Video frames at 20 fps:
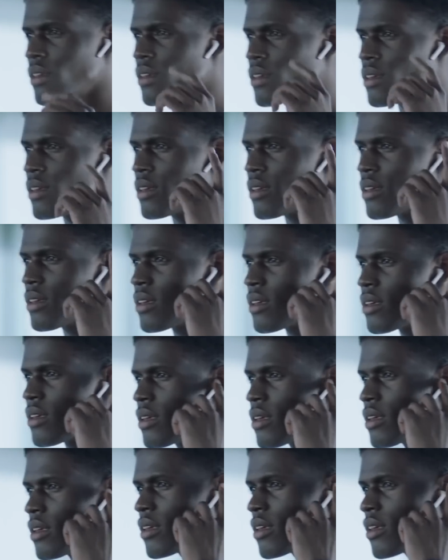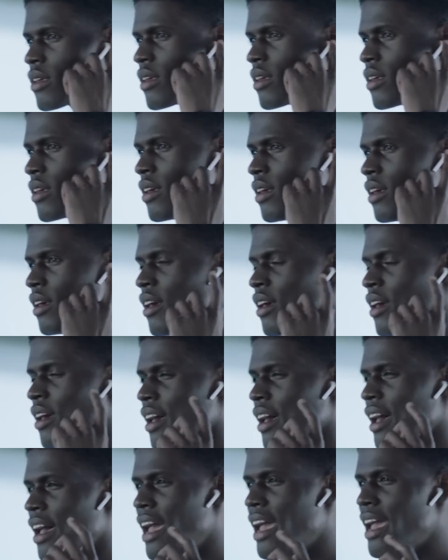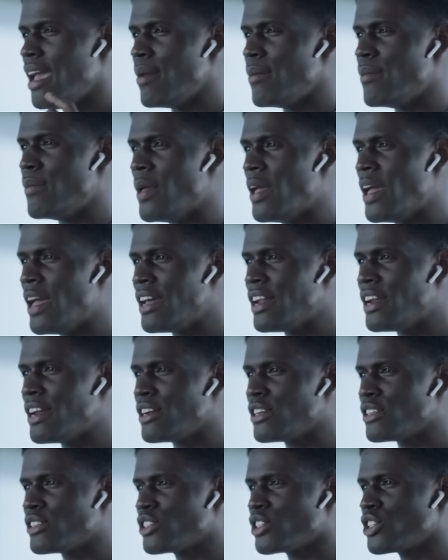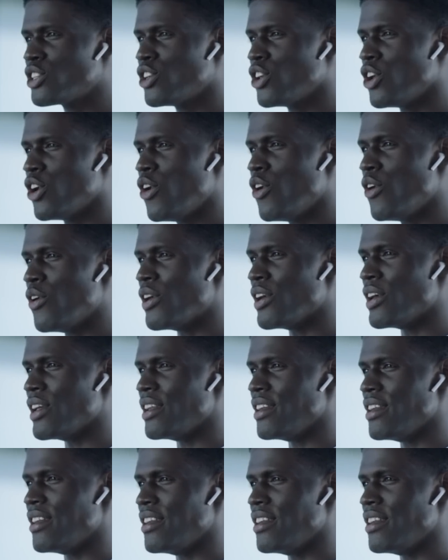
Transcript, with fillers: لازم تشتريها لوحدها يعني مش عارف 160 دولار تقريبا ما اعتقدش ان حد